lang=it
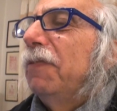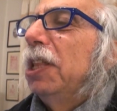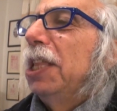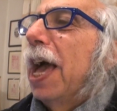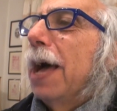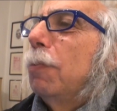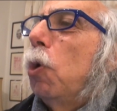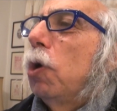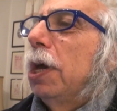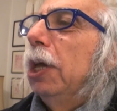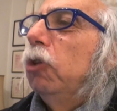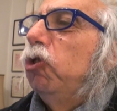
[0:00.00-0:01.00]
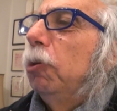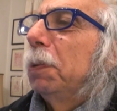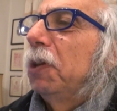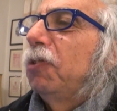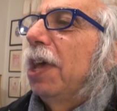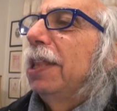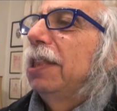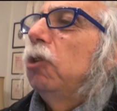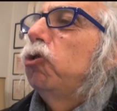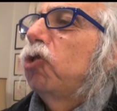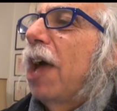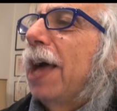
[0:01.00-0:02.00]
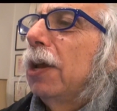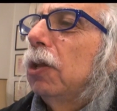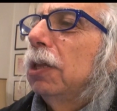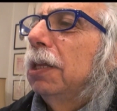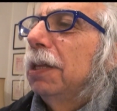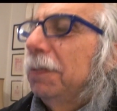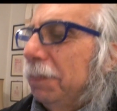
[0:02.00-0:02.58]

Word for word: vediamo chi ci presenti Sharon.